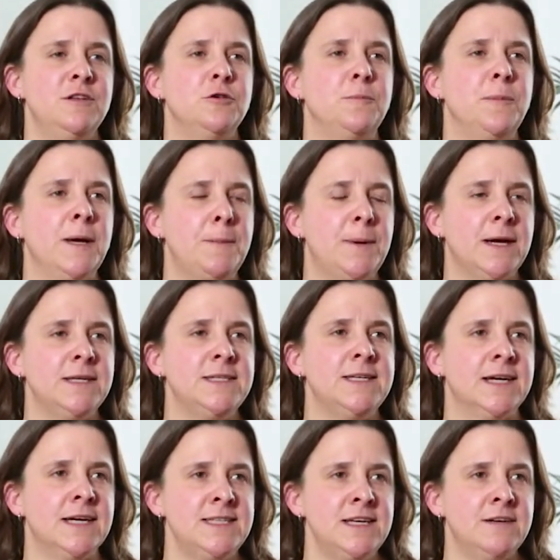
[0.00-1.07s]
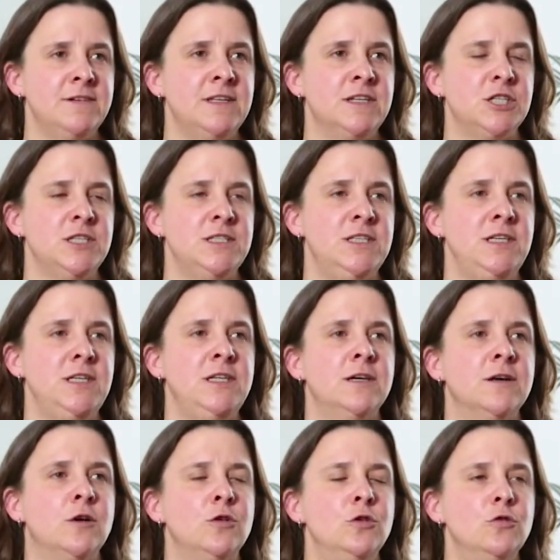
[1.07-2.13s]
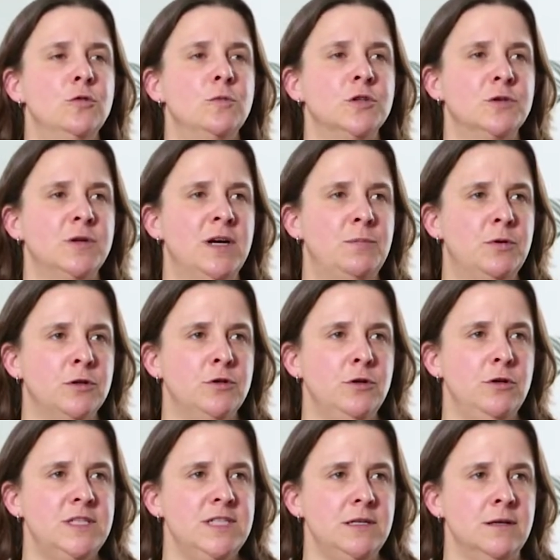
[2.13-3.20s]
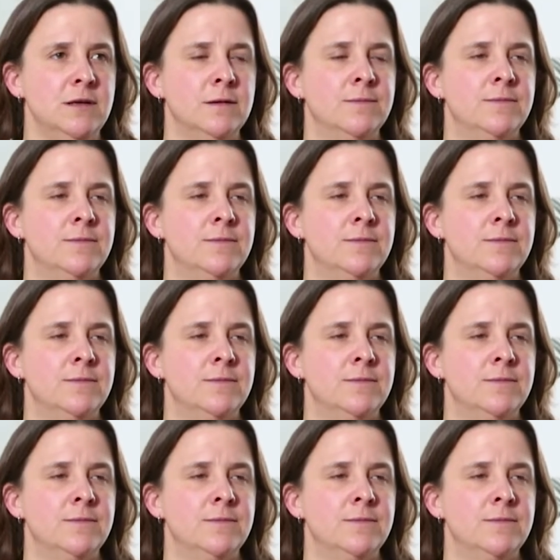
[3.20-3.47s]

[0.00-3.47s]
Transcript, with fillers: est de préparer ses réserves énergétiques en augmentant l'apport de glucides.